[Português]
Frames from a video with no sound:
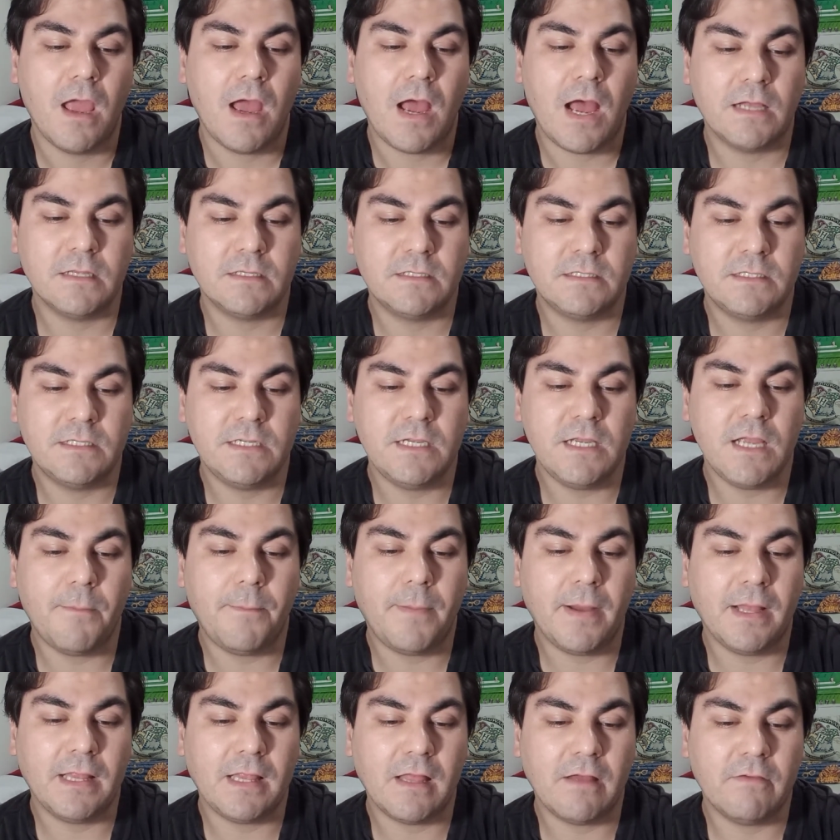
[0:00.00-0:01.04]
Assim a
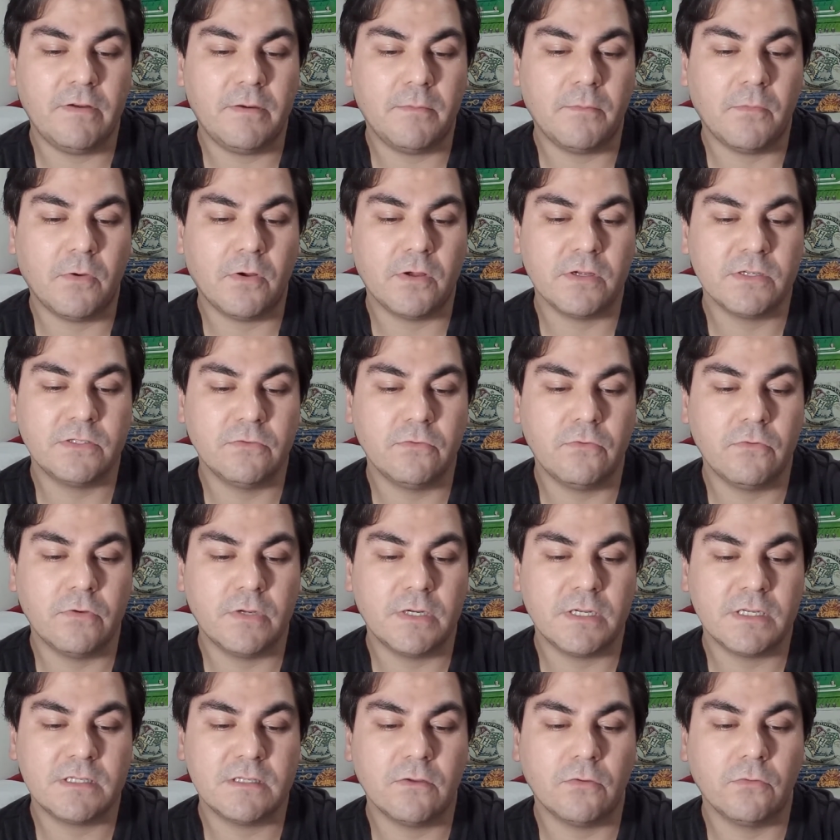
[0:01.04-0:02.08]
palavra mostra o
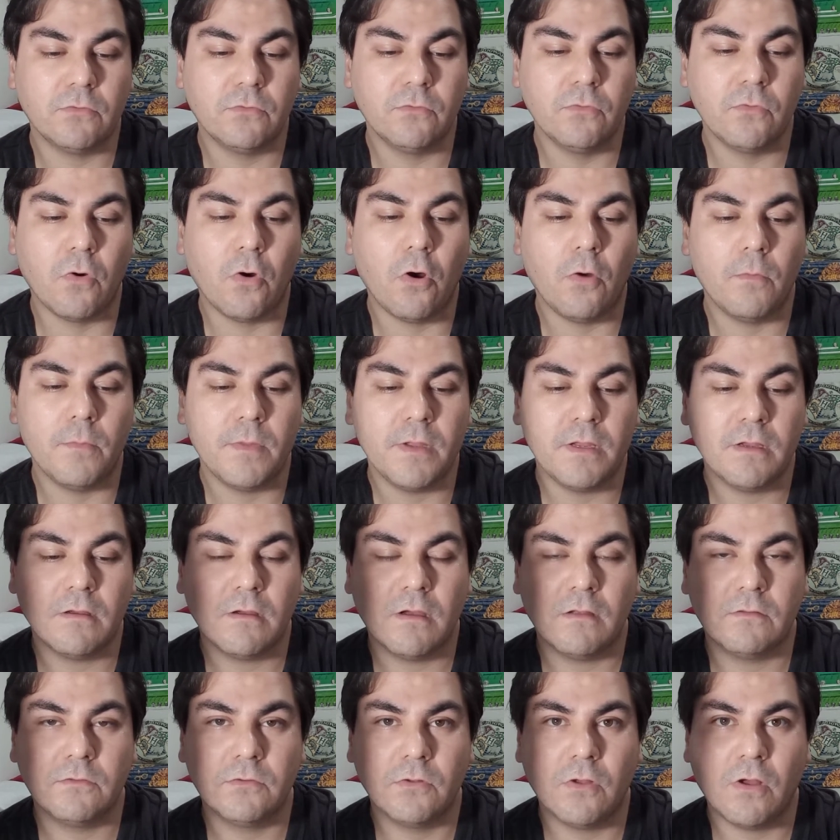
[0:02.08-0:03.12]
coração do
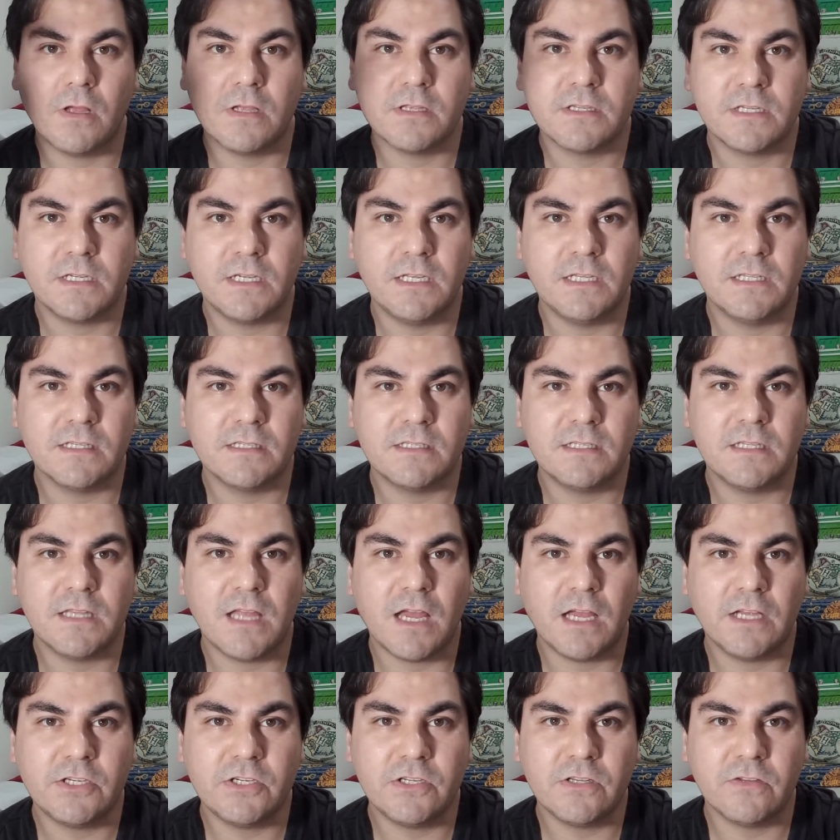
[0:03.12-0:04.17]
homem. Nós aqui da
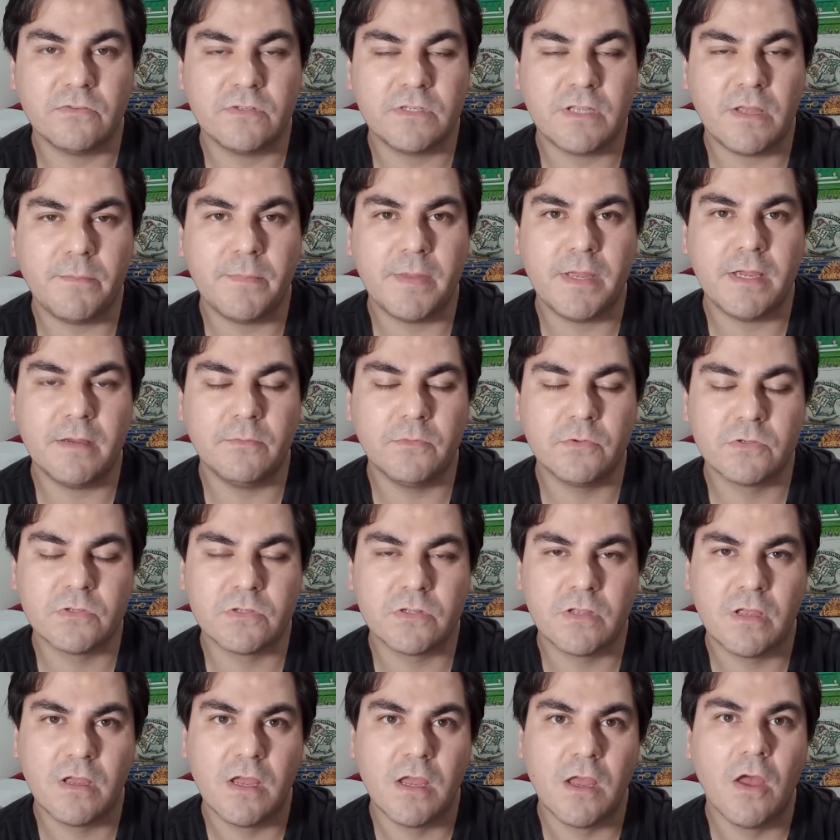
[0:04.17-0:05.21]
cidade não
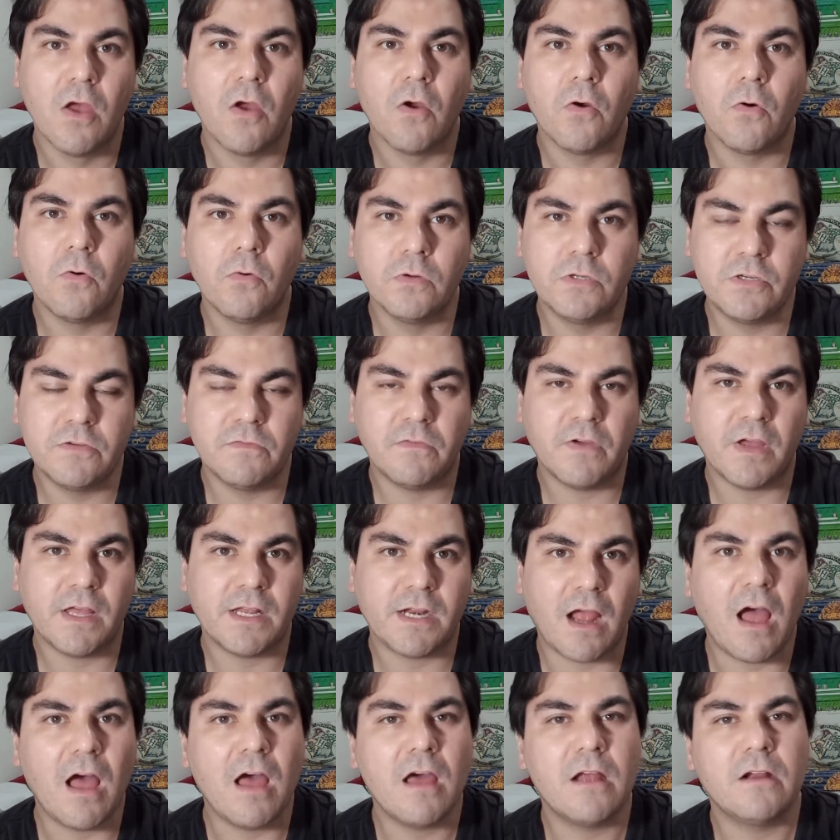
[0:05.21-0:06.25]
sabemos cultivar
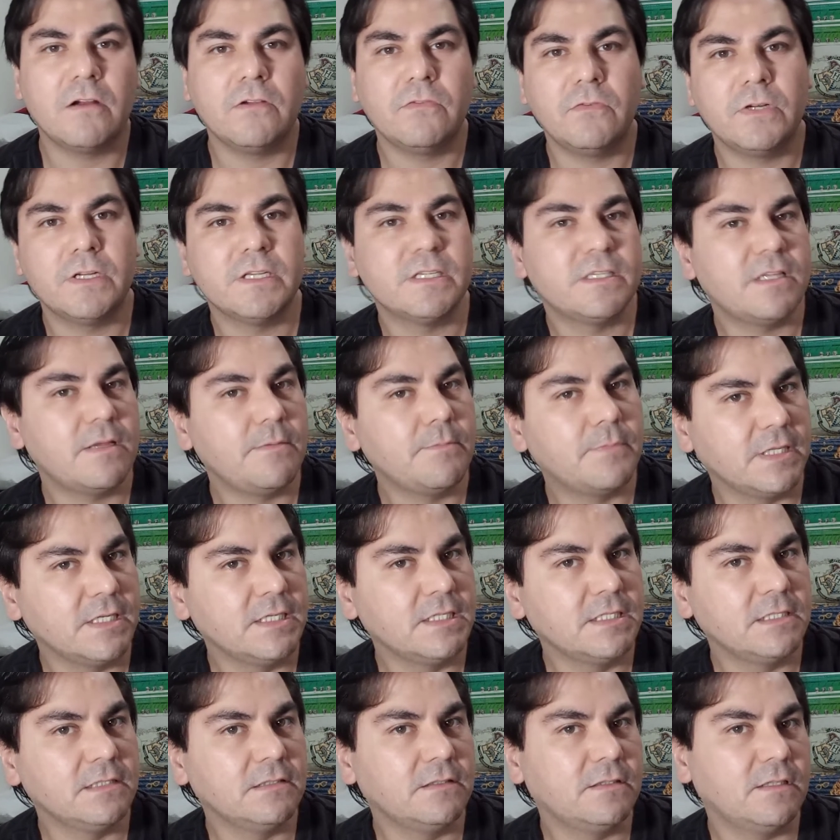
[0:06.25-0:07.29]
árvores nem
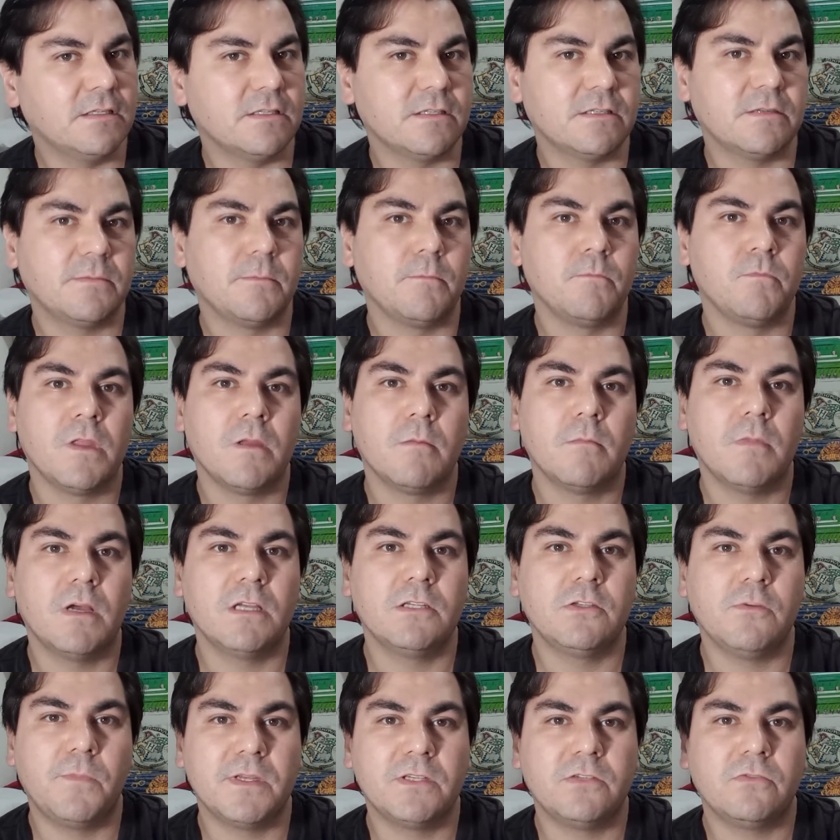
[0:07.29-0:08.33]
plantas,
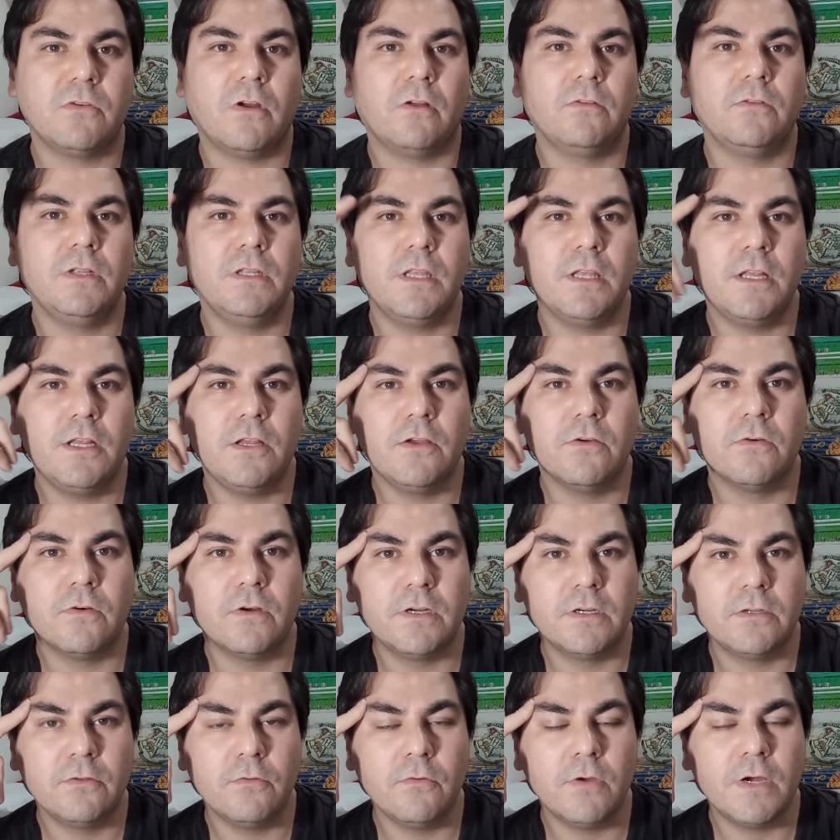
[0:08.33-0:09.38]
mas o pessoal do
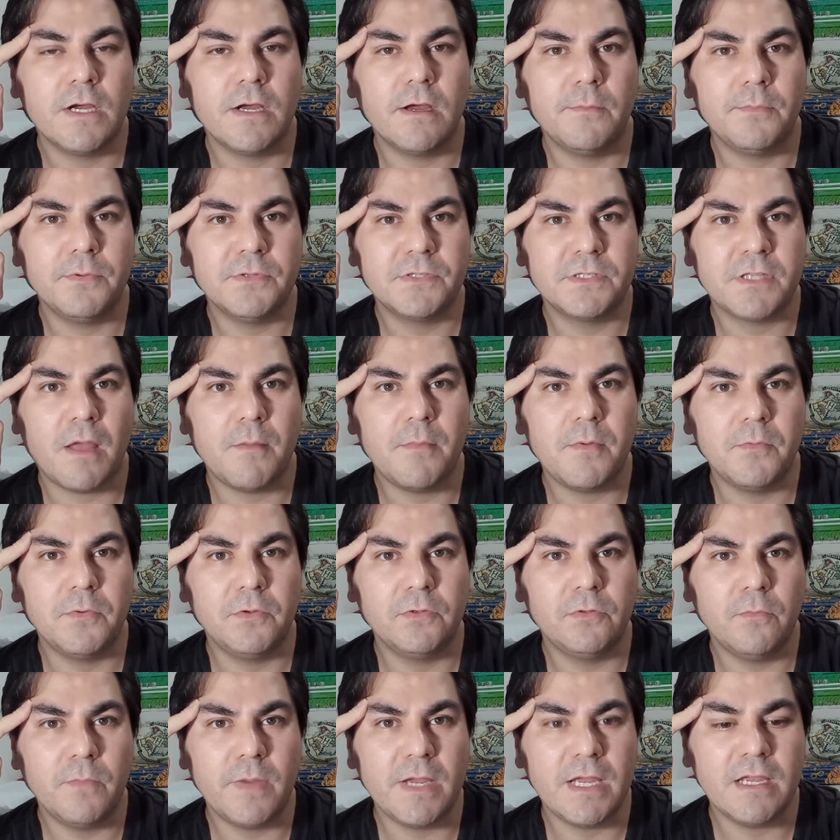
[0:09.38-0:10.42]
interior do campo sabe
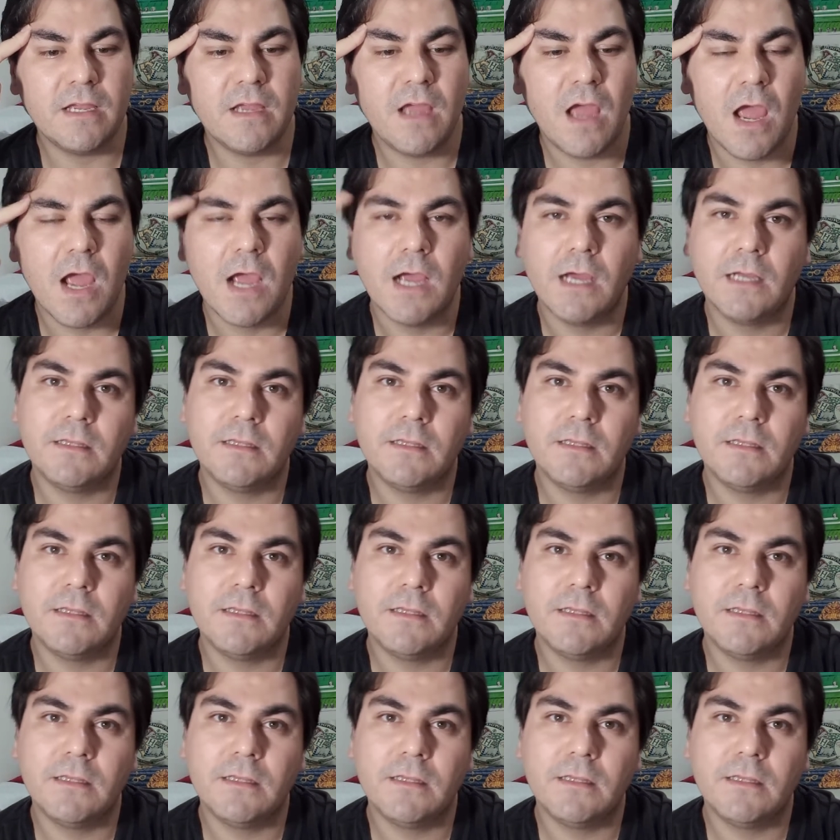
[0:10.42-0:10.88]
muito bem.